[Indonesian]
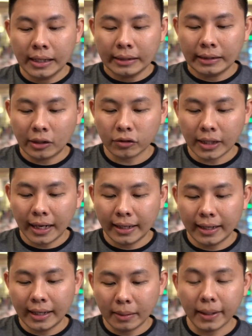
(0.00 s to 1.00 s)
Terus
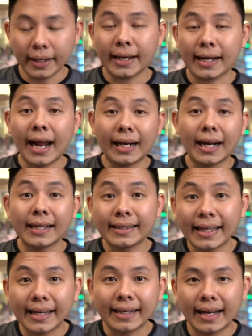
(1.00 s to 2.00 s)
ada yang bagian
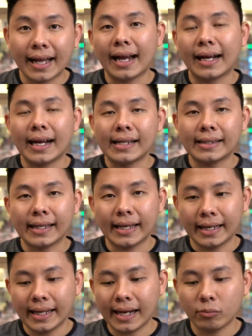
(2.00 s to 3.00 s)
analitik. Nah, analitik
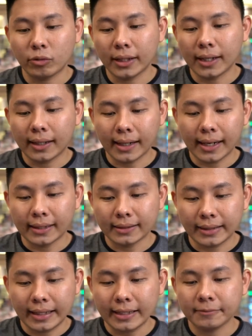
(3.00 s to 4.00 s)
ini kamu tinggal klik
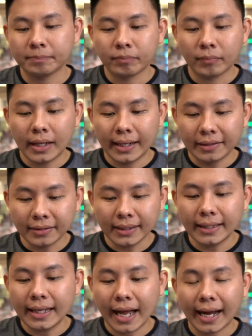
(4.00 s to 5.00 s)
aja. Nah, di
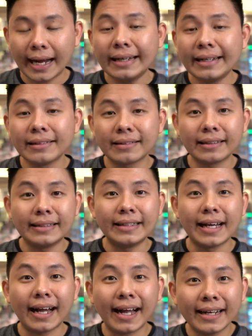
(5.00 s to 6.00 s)
sini akan
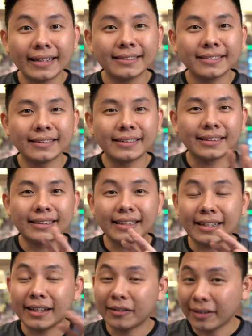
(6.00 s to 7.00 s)
disediakan uh,
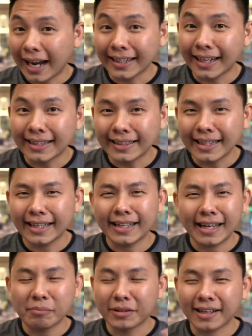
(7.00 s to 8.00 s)
analitik
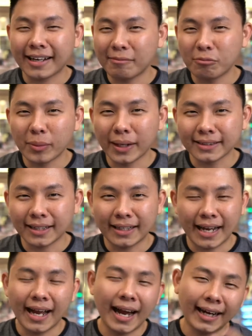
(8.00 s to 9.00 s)
yang bisa kamu baca.
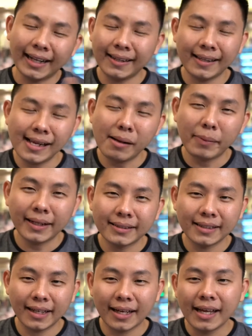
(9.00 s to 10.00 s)
Nah, analitiknya
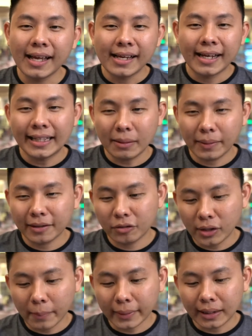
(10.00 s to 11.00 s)
aja? Kita bahas
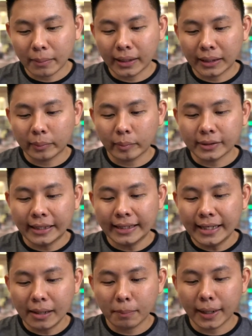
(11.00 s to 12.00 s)
dulu yang pertama, teman. teman Jadi
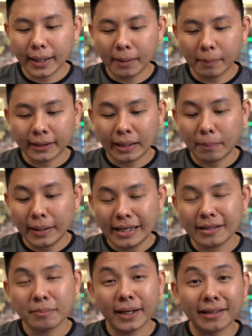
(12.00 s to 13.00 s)
yang bagian pertama,
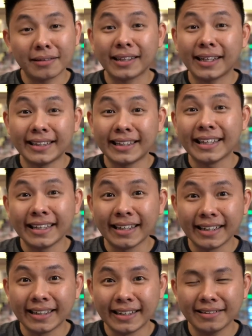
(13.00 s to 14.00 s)
yang bagian segitiga
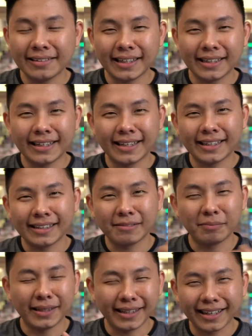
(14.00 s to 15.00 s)
ini, segitiga
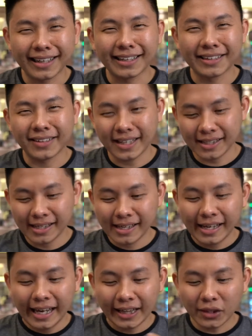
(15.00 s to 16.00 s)
miring gitu ya,
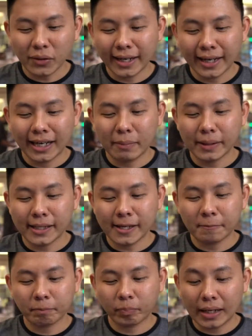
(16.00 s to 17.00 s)
itu ada yang
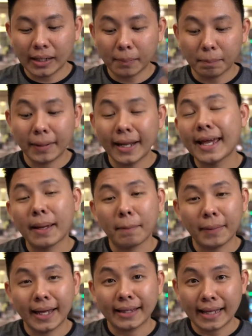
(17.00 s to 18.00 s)
namanya uh, play,
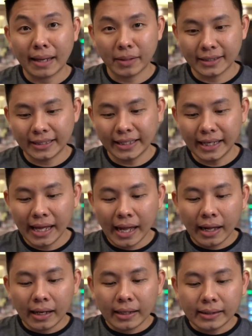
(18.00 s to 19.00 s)
play time ya. Jadi
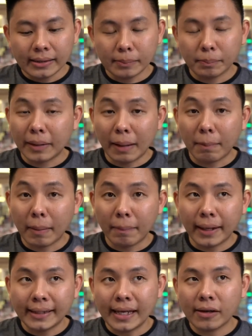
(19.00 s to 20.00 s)
uh, berapa
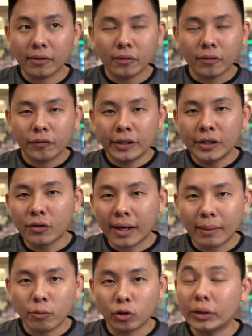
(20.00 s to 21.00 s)
banyak video
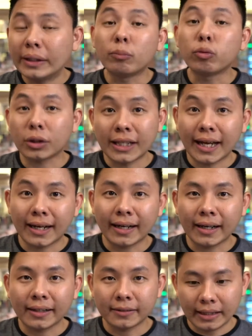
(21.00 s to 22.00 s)
kamu itu diputar ya.